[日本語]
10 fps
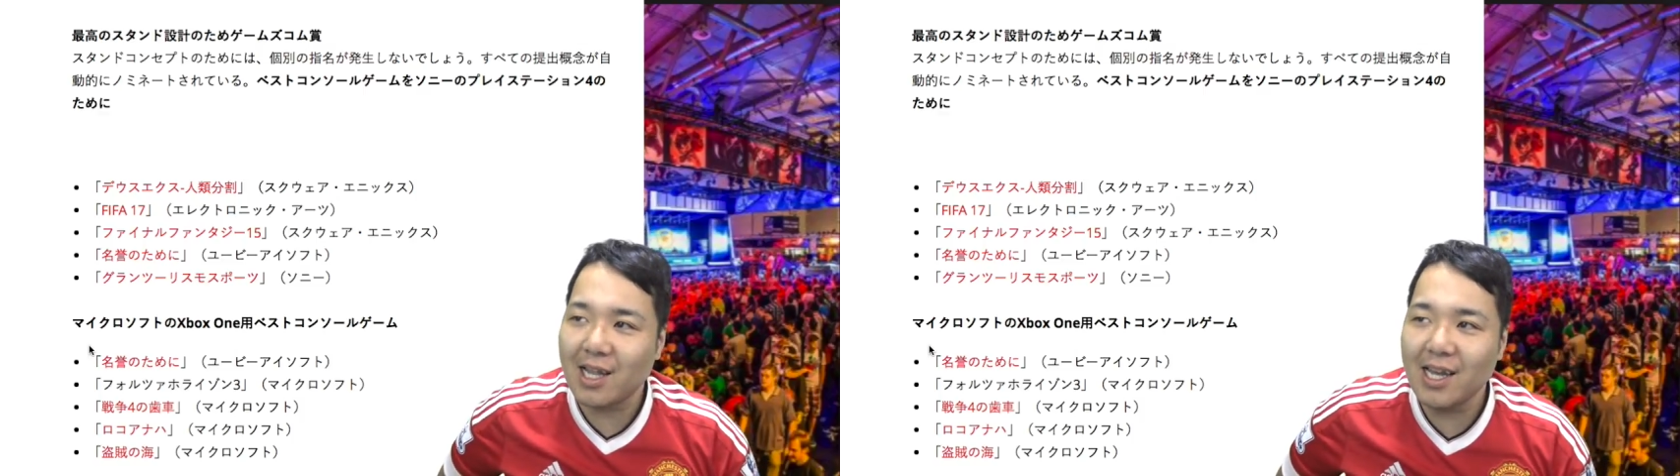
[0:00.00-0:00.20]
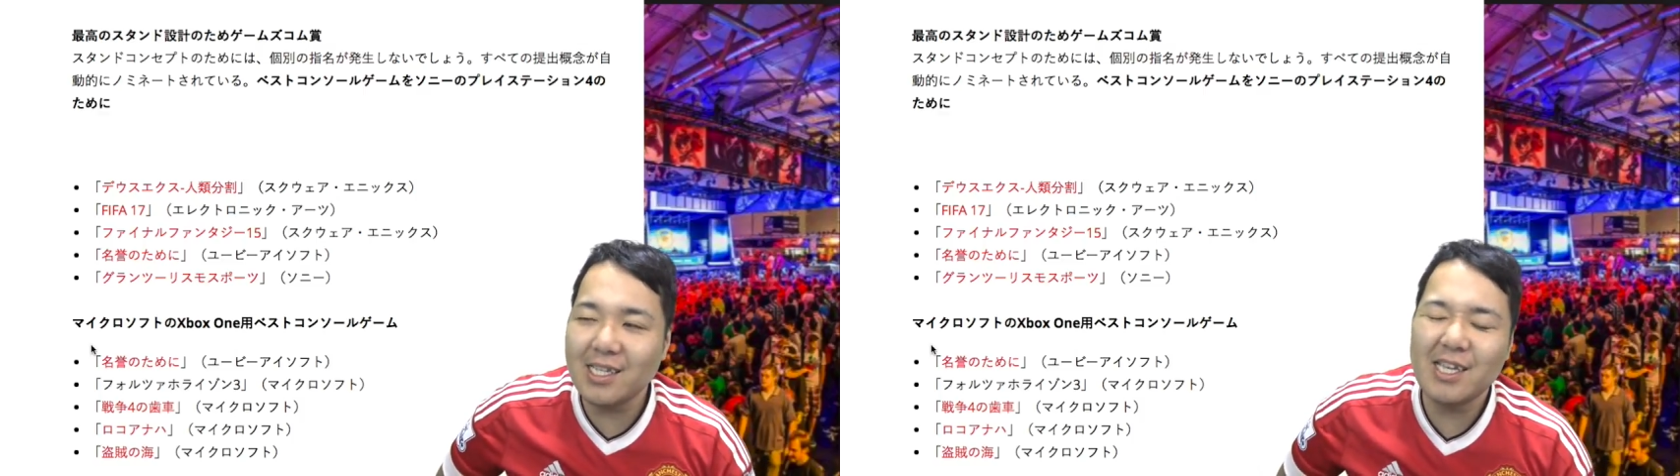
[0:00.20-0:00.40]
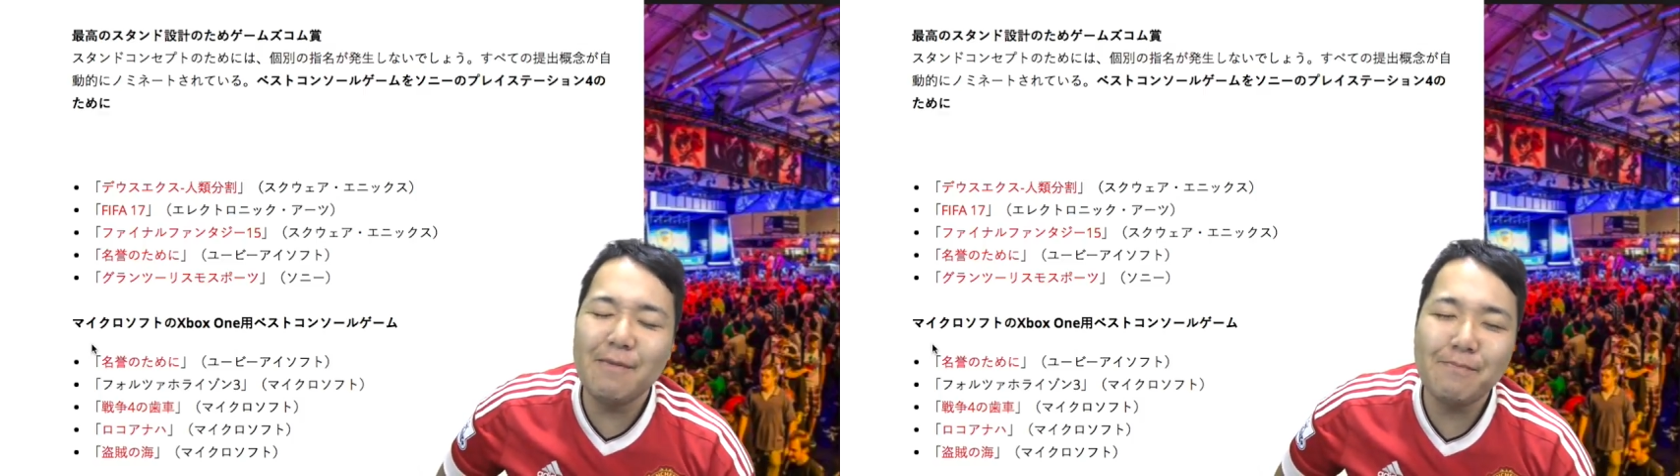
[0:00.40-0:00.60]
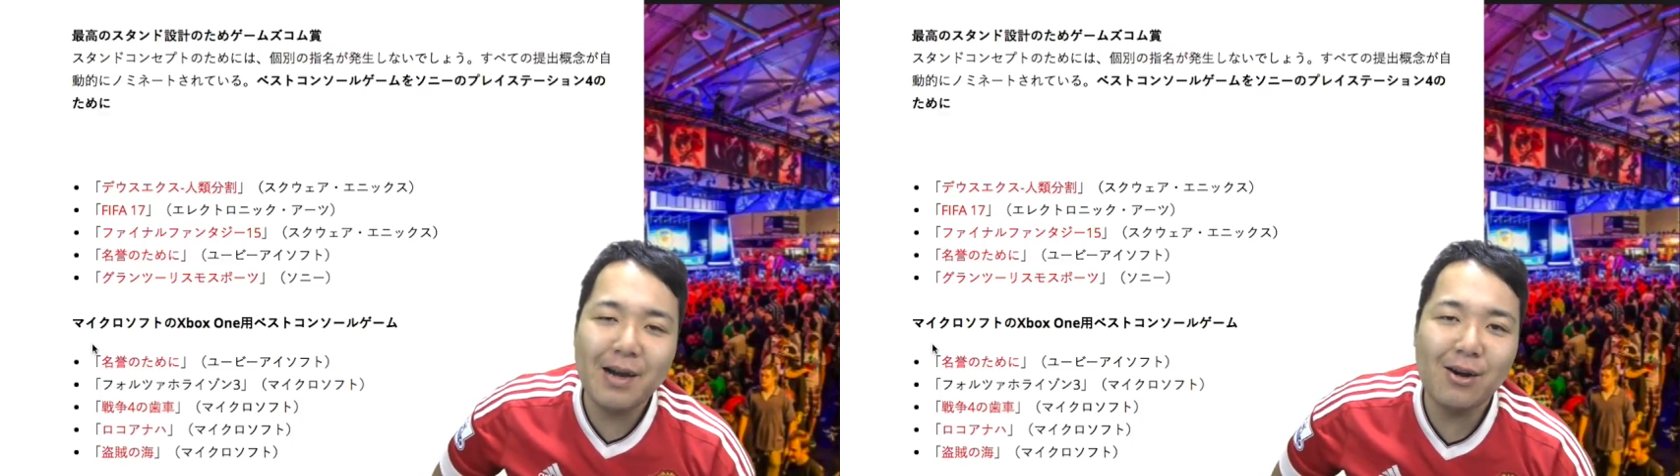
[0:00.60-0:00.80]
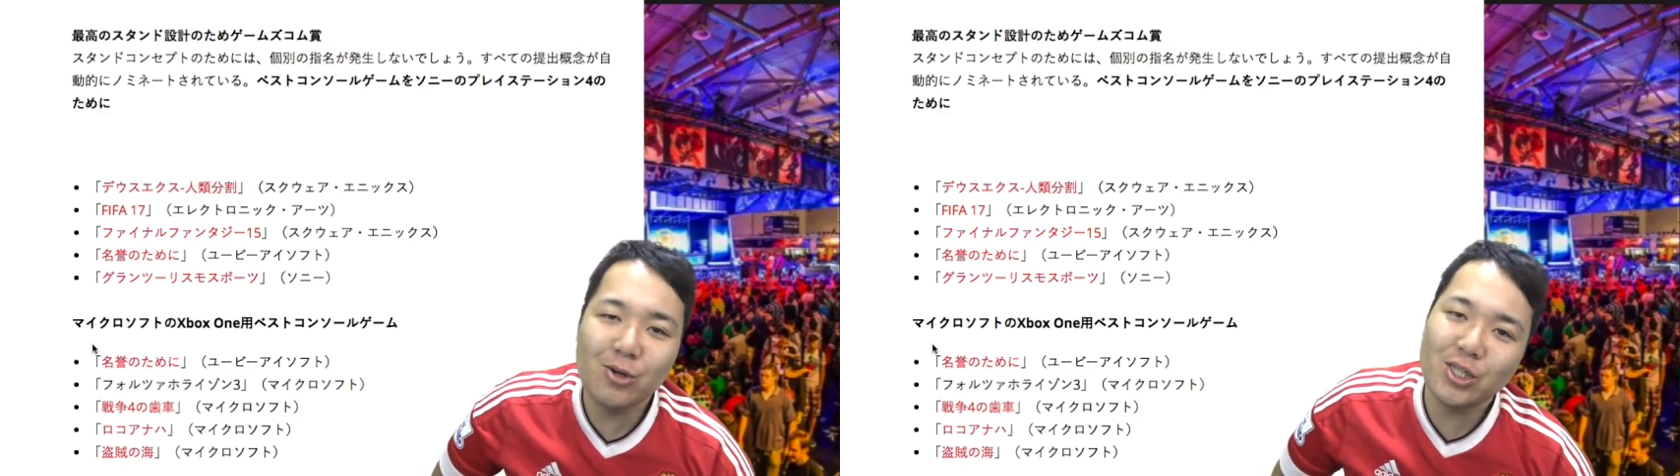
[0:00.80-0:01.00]
体験
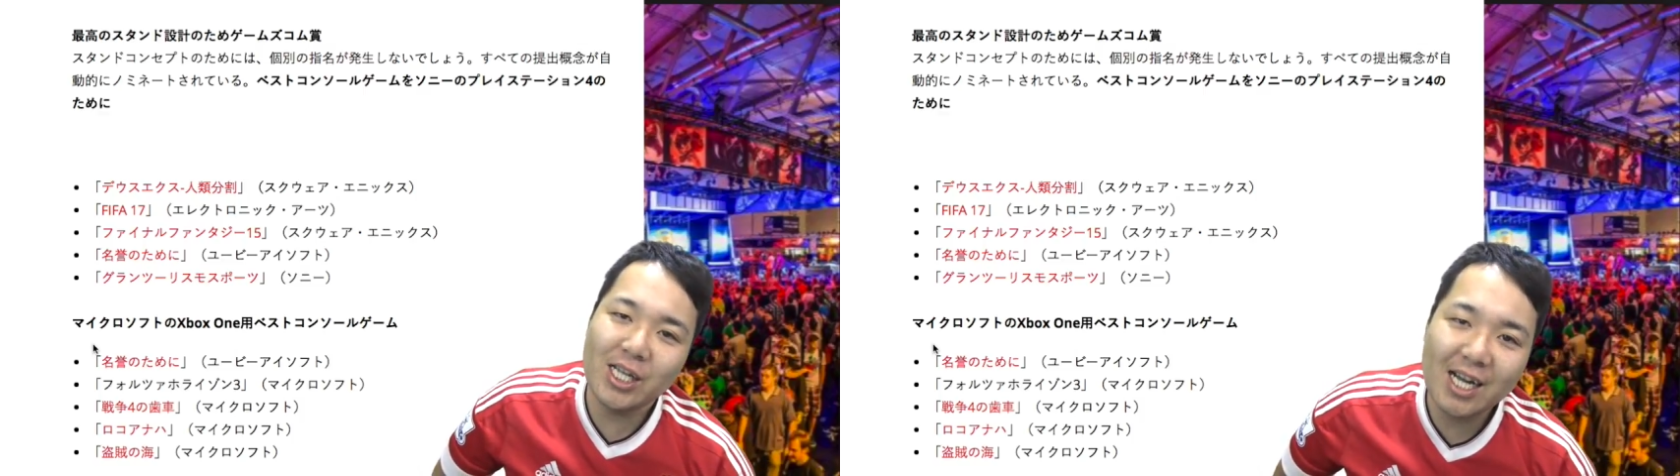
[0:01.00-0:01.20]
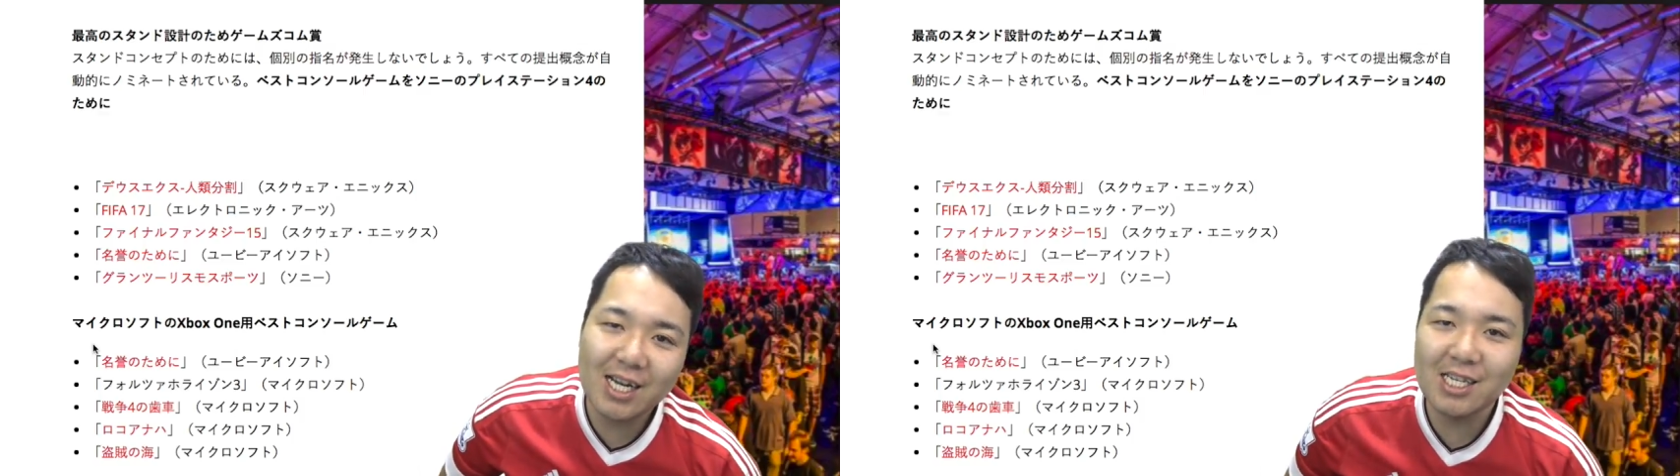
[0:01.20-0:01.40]
版をしてか